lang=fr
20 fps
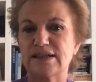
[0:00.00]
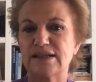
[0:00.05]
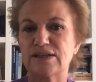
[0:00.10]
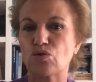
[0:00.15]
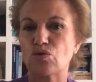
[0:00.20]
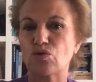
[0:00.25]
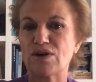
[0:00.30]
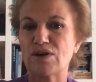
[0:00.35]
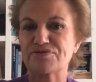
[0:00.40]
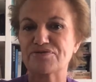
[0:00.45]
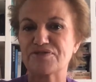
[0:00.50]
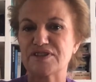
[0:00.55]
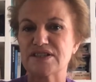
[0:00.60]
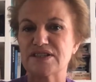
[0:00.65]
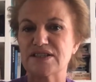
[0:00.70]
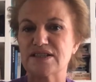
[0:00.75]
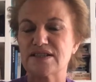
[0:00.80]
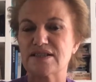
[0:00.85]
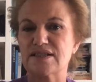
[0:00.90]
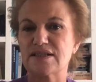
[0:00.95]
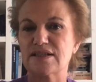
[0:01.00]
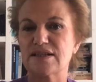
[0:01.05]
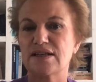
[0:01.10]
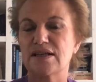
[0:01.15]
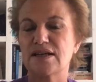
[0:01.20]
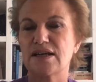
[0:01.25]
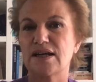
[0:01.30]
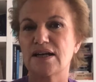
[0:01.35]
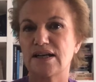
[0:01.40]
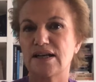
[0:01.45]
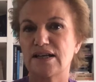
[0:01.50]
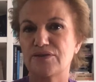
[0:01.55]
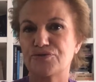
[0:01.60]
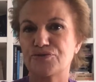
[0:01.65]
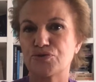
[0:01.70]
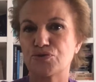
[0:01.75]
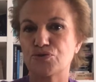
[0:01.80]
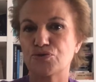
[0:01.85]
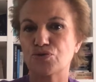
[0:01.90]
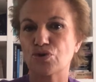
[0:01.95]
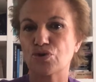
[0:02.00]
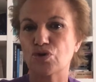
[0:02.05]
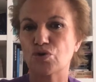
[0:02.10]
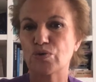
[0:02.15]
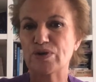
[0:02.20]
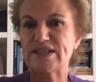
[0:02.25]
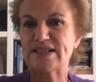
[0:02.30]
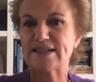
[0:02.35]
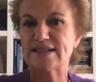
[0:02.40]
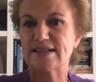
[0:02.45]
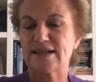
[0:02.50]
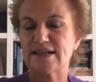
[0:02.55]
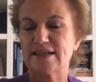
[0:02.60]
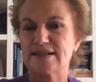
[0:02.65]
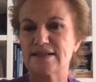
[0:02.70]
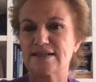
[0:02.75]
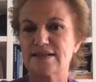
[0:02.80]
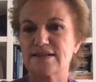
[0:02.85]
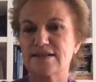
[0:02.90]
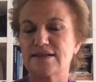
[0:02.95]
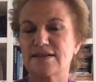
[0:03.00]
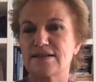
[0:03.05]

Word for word: et trois fils, les futurs Louis XVI,